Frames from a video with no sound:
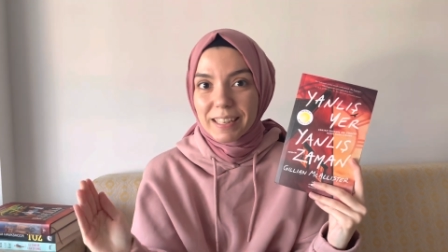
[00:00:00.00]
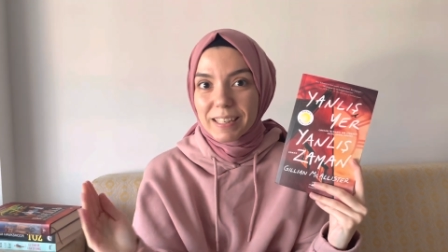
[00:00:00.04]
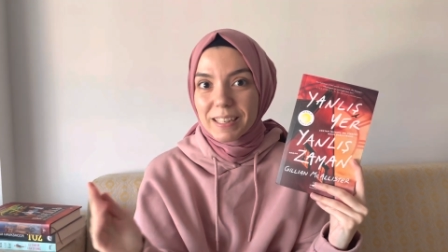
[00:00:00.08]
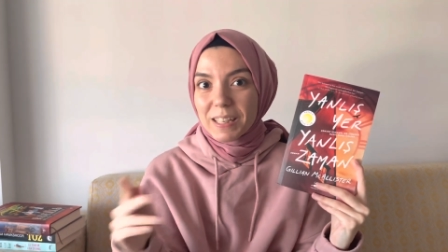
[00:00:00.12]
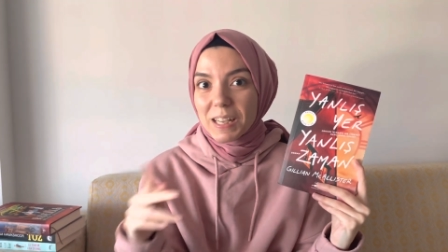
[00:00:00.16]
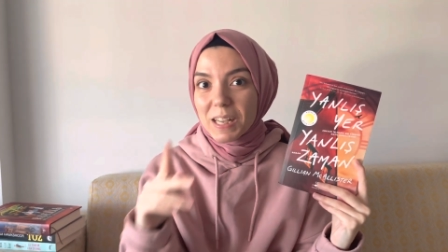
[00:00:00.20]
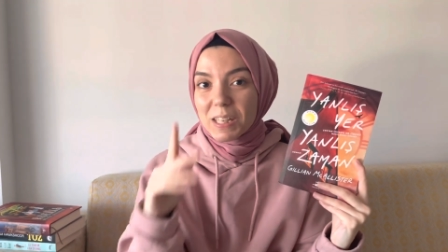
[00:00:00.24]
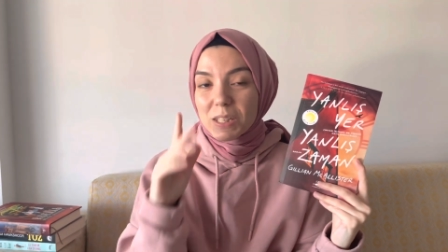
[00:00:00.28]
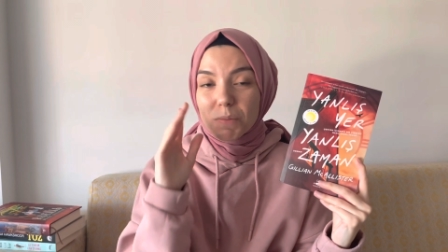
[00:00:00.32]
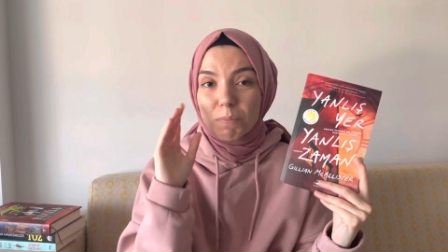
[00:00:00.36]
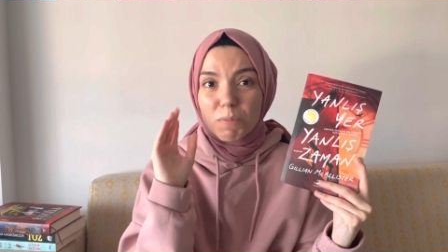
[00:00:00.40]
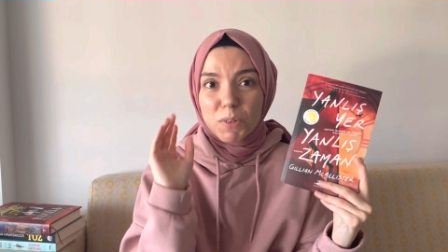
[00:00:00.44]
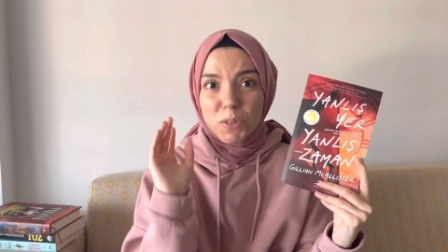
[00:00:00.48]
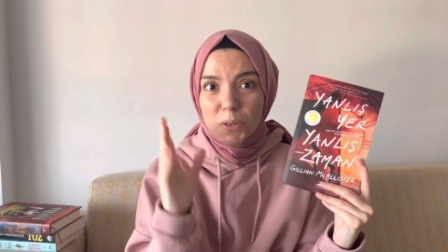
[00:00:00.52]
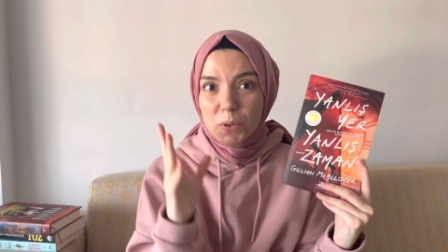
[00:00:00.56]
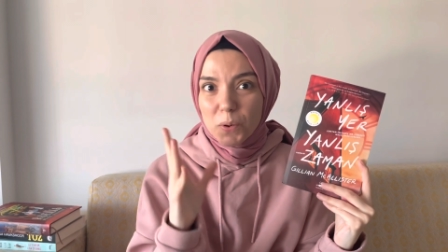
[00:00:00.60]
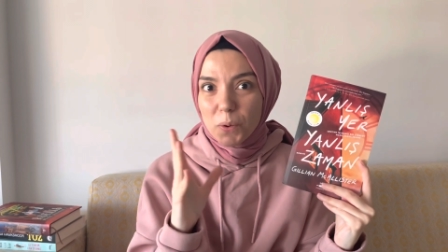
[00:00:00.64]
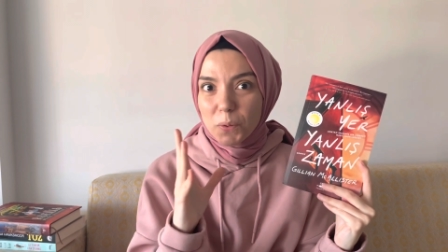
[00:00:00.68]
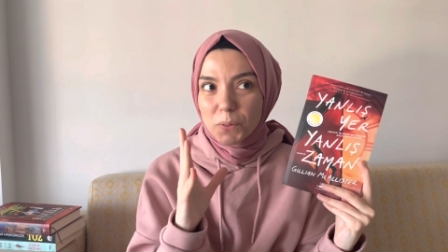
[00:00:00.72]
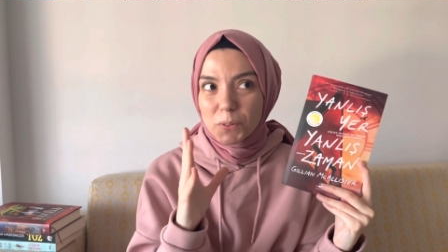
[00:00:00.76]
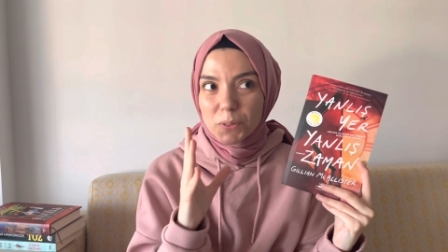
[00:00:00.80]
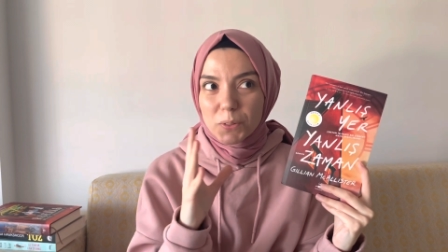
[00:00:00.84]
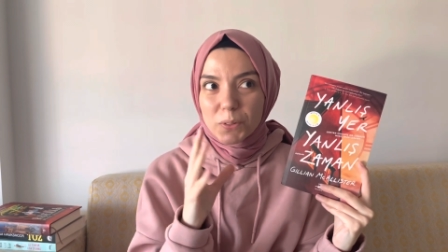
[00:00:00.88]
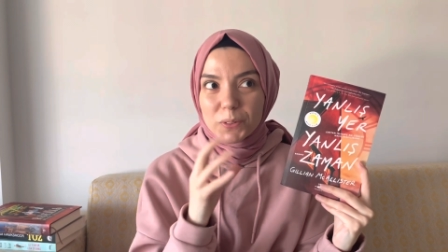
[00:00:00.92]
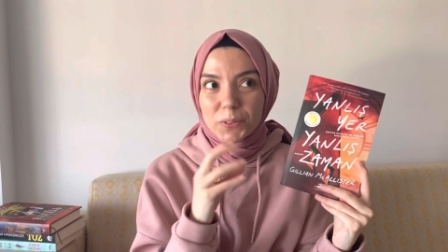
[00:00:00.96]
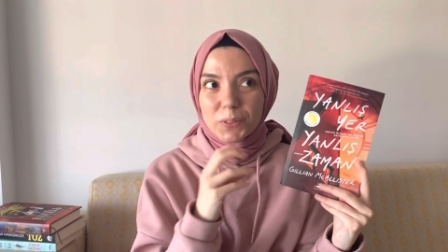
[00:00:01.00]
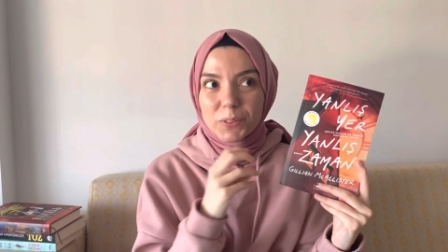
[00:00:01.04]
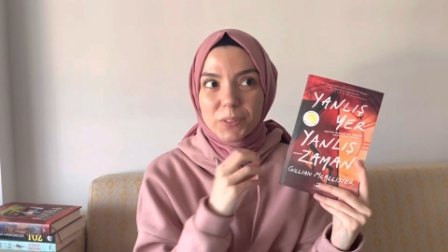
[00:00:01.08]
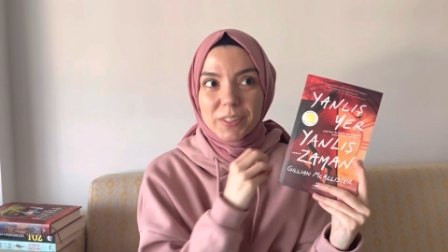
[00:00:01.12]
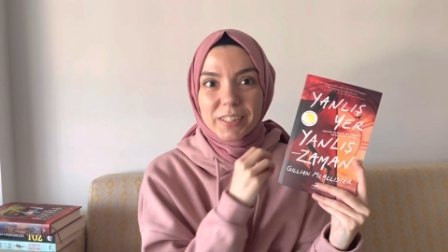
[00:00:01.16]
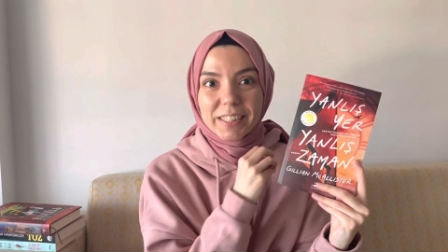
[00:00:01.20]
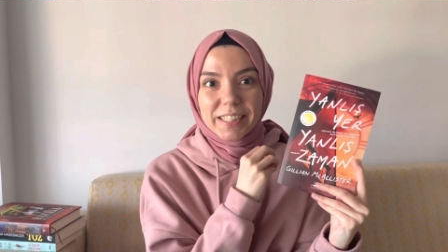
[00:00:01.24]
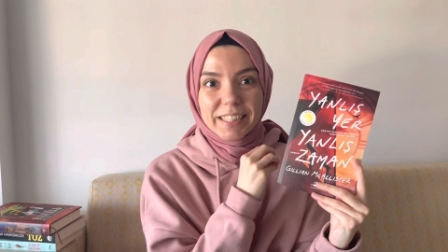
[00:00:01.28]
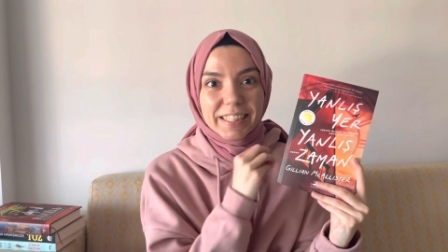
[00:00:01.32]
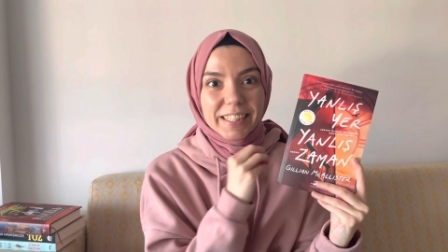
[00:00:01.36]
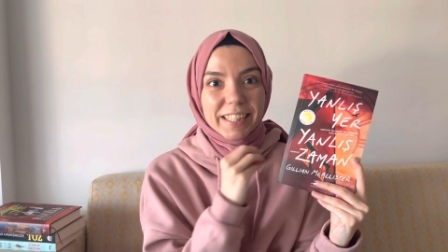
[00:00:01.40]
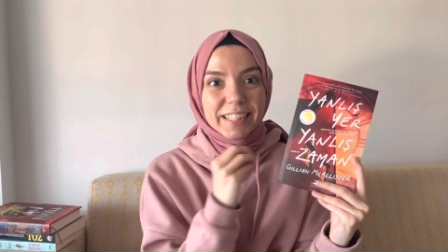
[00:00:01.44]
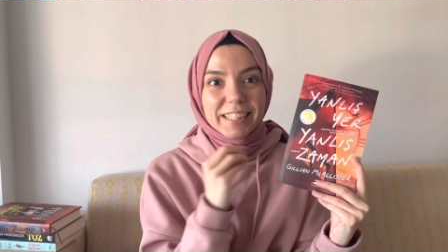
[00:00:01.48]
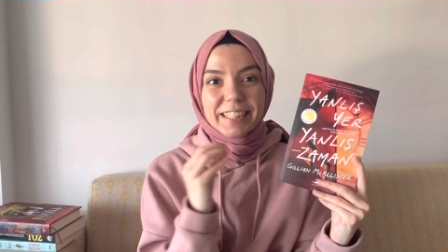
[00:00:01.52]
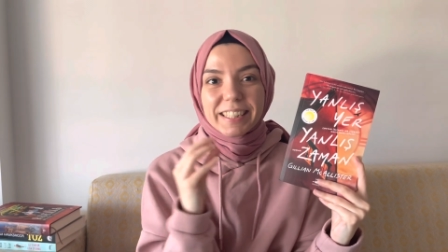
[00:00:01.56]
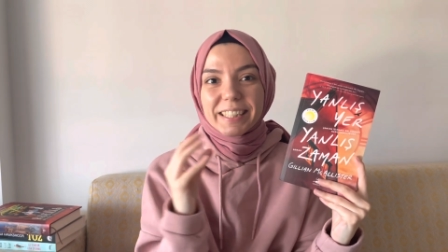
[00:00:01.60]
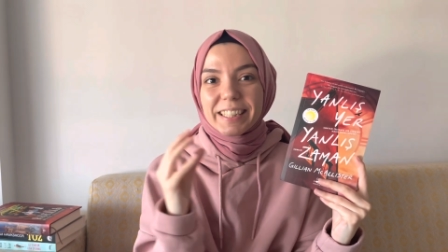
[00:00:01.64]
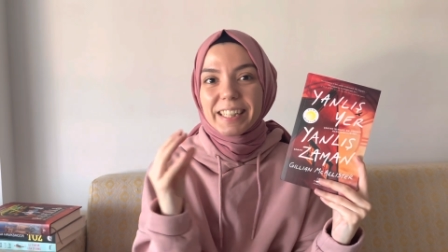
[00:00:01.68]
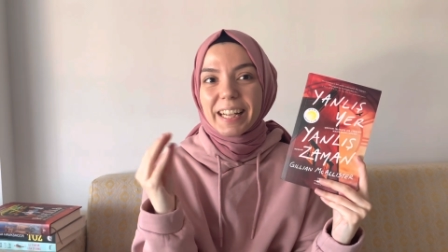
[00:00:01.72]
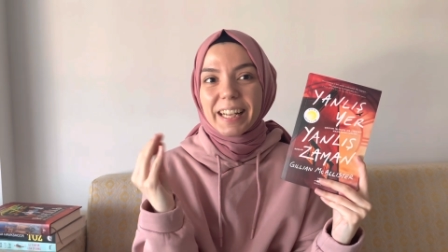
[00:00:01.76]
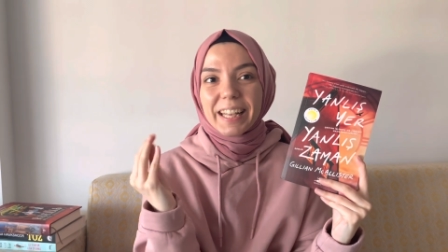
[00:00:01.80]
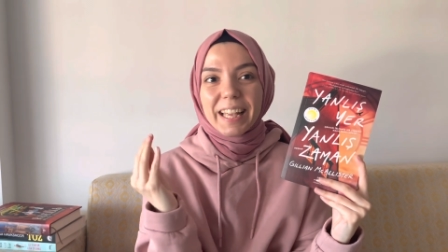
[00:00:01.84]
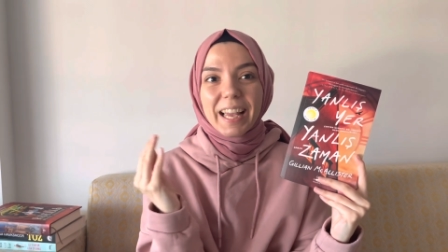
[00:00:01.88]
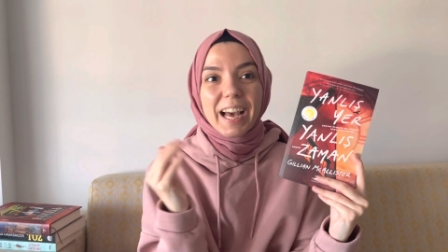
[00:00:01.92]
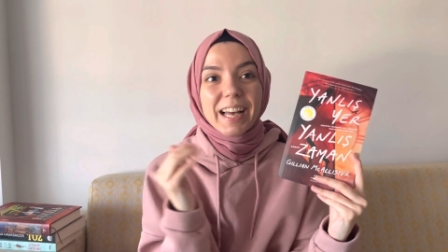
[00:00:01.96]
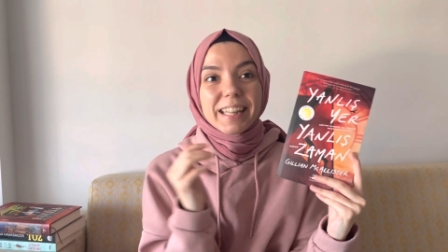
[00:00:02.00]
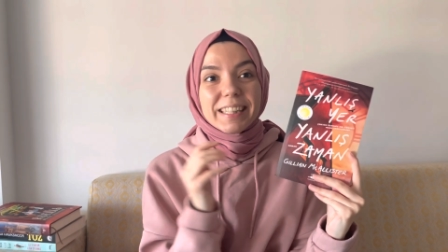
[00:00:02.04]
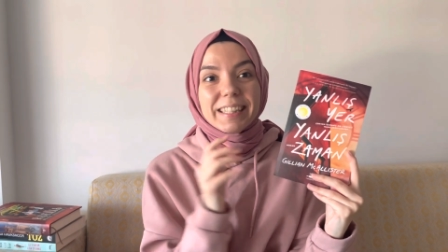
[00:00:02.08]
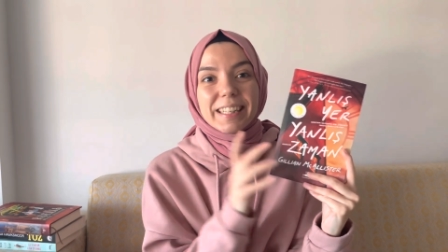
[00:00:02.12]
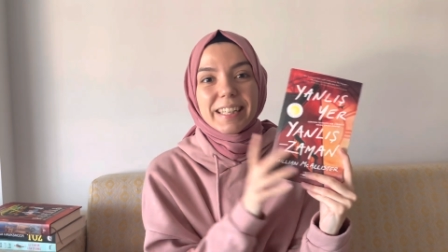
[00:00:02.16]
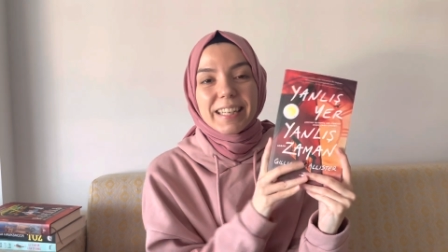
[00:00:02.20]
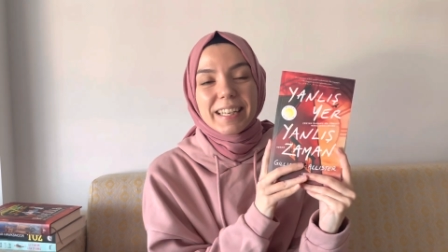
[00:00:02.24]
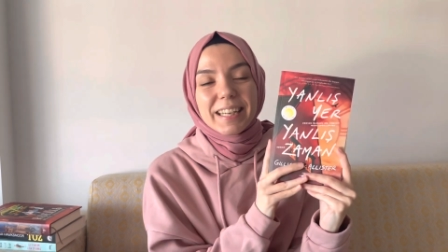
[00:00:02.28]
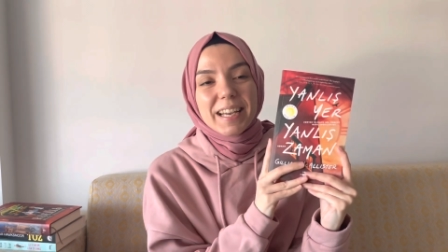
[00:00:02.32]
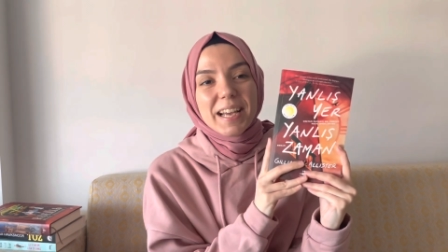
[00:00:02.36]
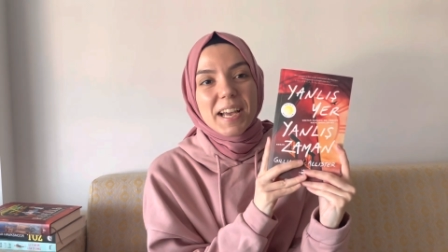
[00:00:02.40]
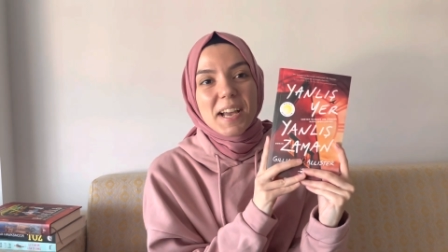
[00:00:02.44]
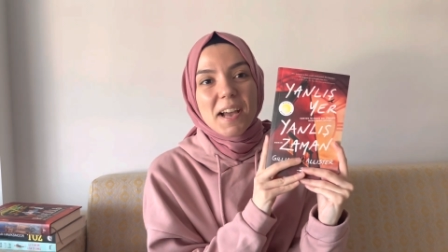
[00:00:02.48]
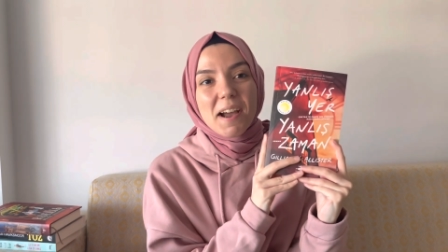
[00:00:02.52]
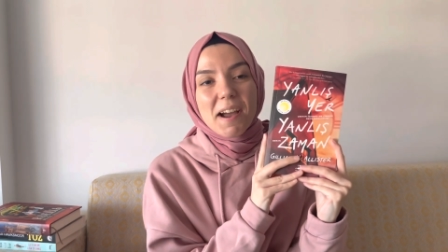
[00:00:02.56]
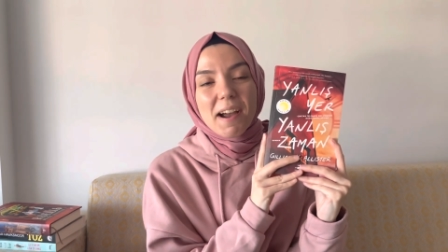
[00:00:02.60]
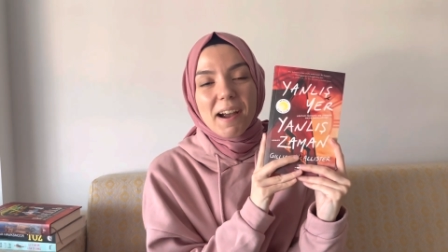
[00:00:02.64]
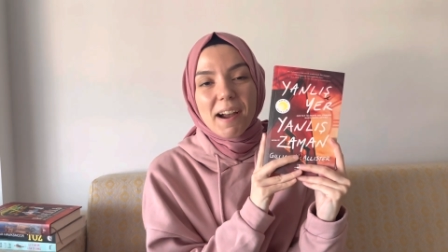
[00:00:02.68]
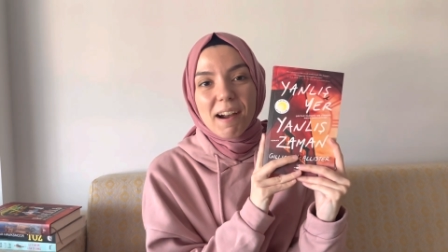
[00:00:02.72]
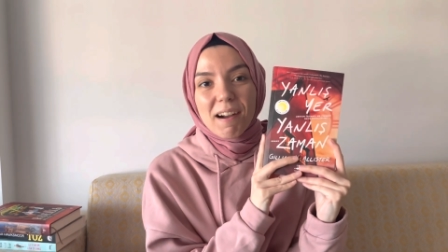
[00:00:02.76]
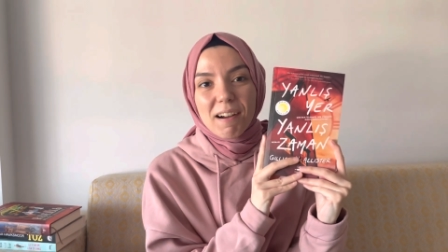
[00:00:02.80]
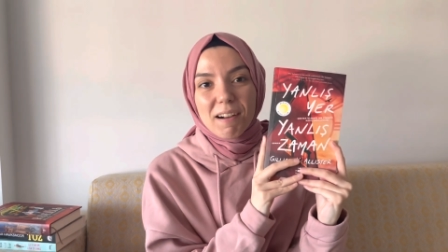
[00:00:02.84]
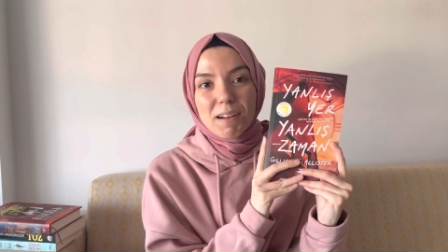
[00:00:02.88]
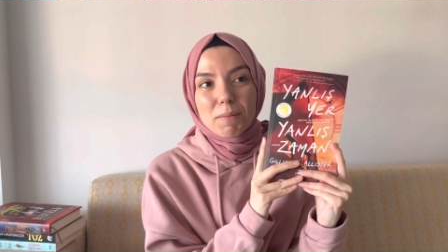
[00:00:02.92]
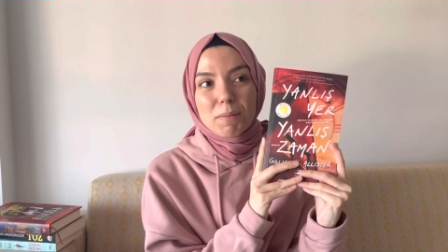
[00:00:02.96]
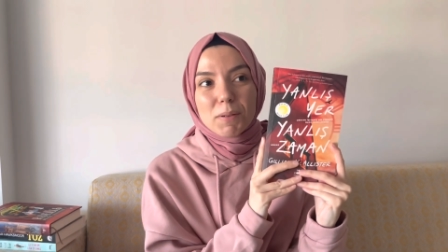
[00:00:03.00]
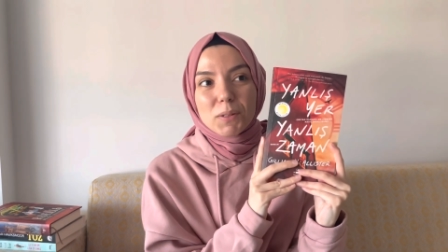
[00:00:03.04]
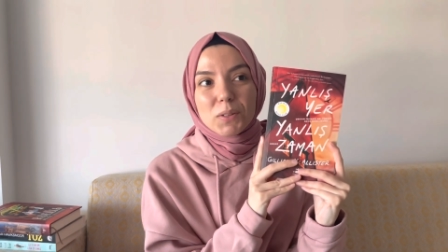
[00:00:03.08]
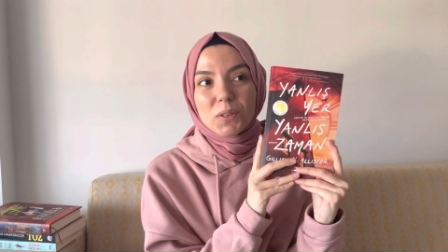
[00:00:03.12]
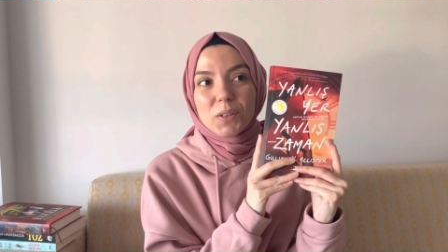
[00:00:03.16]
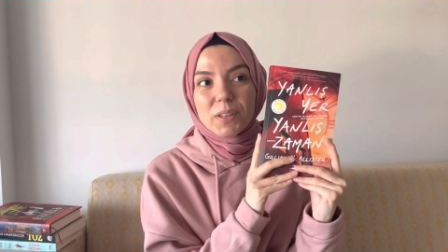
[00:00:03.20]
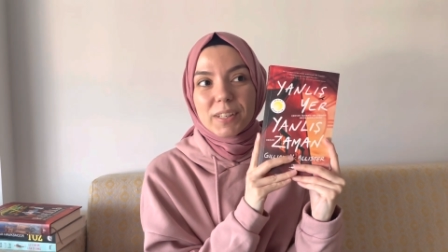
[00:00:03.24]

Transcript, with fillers: geçmiş yolculuğunun içerisinde kendini kaybediyor.